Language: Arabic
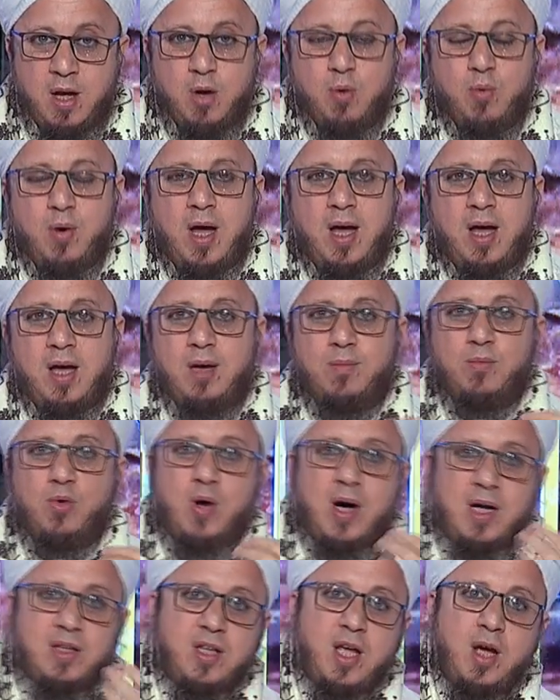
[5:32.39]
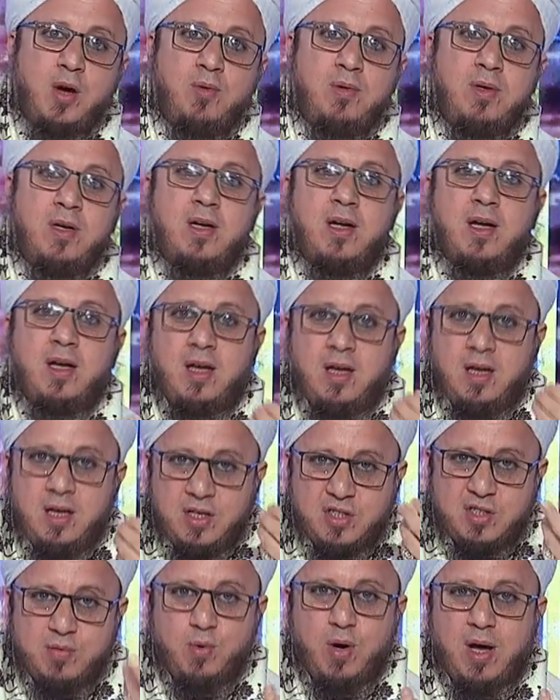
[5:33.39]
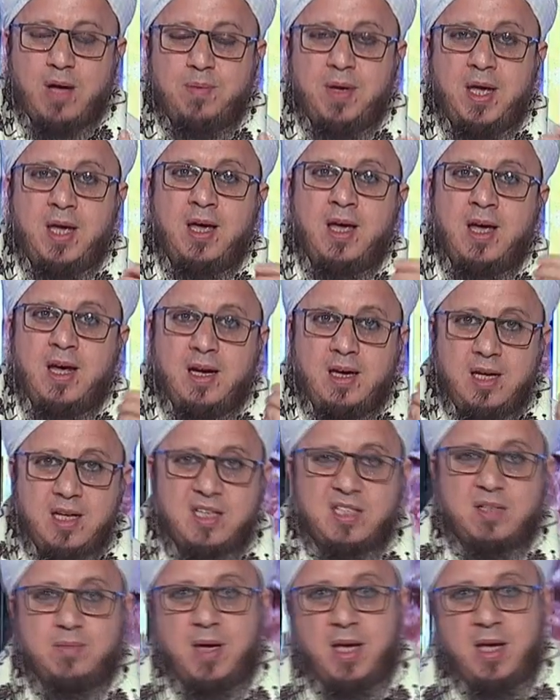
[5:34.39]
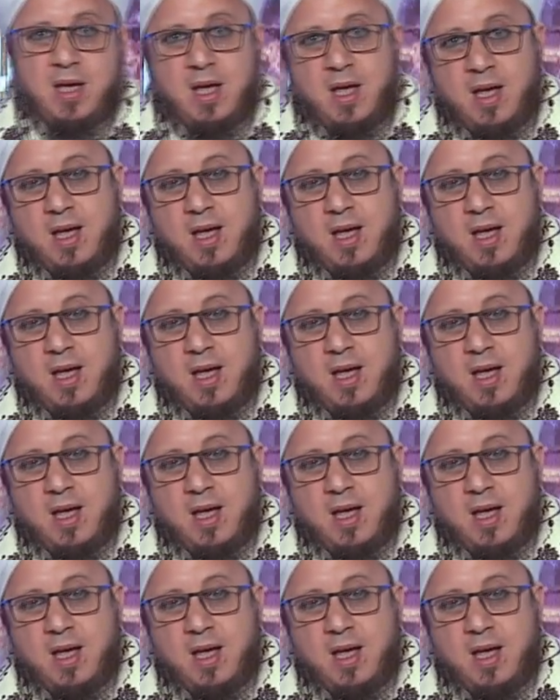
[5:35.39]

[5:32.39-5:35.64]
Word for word: ومواطئ آه، اسم أبيه لاسم آه،